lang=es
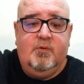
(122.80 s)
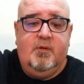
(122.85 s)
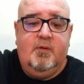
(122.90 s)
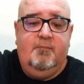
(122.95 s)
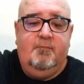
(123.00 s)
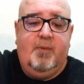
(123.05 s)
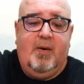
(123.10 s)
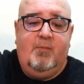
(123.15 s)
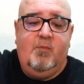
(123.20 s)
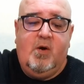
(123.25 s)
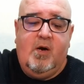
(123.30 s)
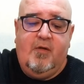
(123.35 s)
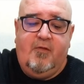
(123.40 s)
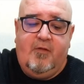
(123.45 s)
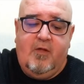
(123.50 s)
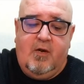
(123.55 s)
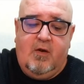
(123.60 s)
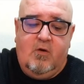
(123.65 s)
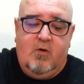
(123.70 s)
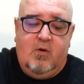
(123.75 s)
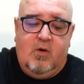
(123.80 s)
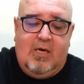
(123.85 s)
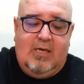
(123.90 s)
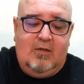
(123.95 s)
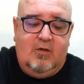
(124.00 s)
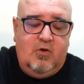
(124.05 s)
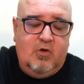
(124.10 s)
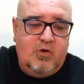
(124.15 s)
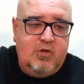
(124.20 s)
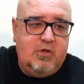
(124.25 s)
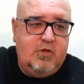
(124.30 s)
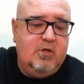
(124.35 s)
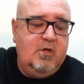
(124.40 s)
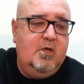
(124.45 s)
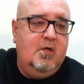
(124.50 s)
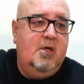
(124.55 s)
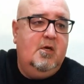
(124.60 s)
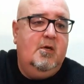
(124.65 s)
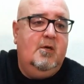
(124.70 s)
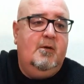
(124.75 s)
Pues vamos a hacerlo al 2
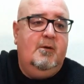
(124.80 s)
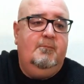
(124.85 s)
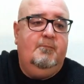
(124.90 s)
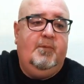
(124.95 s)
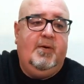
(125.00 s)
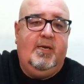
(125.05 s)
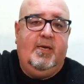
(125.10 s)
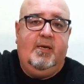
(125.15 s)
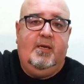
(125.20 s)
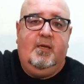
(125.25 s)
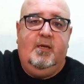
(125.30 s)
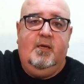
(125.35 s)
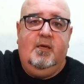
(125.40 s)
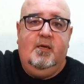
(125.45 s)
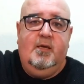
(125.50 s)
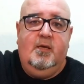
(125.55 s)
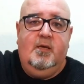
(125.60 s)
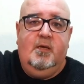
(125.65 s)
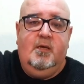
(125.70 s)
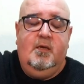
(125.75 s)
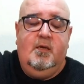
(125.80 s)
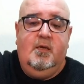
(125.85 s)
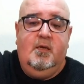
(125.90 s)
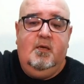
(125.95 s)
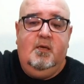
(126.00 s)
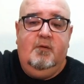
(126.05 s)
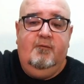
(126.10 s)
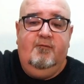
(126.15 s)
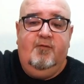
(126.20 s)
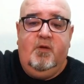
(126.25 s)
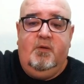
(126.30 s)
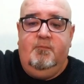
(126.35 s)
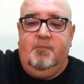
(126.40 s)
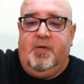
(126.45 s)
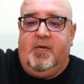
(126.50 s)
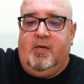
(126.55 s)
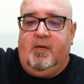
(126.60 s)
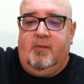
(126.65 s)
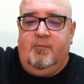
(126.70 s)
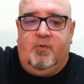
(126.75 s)
para que, en fin,
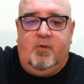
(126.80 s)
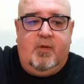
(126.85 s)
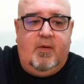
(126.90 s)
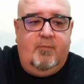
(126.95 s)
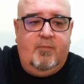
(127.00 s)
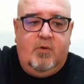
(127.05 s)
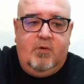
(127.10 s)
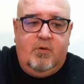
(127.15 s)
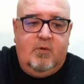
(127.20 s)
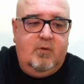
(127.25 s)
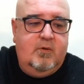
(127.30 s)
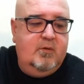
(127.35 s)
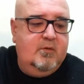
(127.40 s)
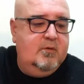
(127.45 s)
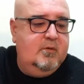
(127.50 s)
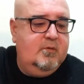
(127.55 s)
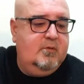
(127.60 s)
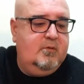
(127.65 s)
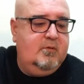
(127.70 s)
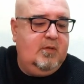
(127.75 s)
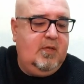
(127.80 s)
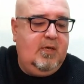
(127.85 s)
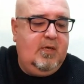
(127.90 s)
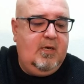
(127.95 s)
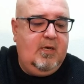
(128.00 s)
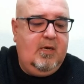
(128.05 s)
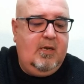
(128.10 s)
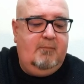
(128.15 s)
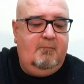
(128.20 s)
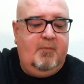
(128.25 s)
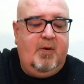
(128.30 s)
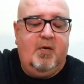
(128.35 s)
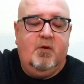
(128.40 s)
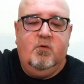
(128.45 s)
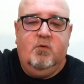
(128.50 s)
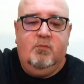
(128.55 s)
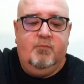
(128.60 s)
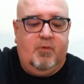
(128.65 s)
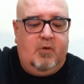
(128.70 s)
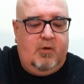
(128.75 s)
para que podamos tener las
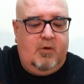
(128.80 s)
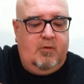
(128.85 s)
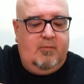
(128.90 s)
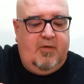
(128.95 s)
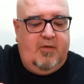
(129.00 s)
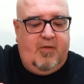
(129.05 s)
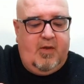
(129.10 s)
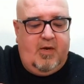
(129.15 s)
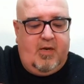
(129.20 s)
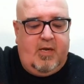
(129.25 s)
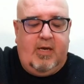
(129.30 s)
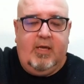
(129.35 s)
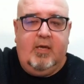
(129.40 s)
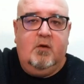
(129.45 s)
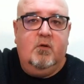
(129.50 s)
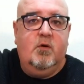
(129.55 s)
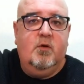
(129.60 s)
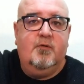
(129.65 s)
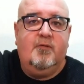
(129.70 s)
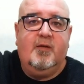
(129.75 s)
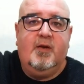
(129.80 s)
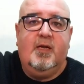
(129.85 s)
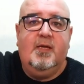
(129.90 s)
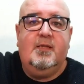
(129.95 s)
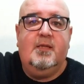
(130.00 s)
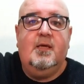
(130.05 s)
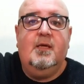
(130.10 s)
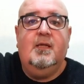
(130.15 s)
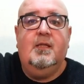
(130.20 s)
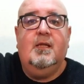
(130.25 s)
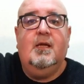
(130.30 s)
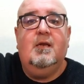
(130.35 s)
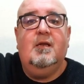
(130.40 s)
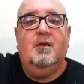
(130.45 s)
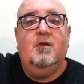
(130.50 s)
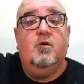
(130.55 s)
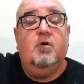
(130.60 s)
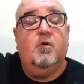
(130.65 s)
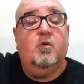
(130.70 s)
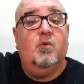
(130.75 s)
manos un poquito más cerca aquí con los trastes y tal
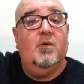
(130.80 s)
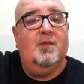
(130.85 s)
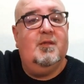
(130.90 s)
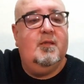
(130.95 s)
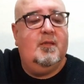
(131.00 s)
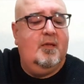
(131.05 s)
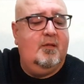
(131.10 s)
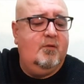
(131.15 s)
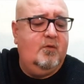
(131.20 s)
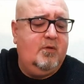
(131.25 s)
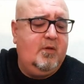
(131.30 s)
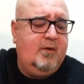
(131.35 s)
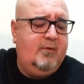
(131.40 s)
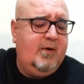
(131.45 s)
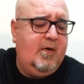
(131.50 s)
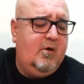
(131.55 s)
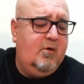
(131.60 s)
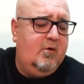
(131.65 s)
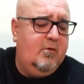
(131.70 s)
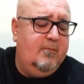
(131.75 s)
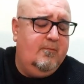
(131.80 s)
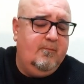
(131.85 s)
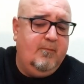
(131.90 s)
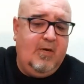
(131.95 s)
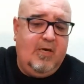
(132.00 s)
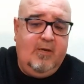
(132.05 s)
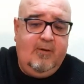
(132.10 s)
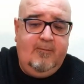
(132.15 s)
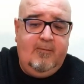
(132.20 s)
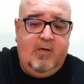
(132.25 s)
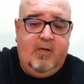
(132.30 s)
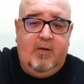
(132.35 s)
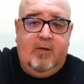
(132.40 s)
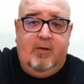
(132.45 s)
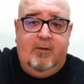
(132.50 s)
y no nos cueste tanto trabajo, ¿vale?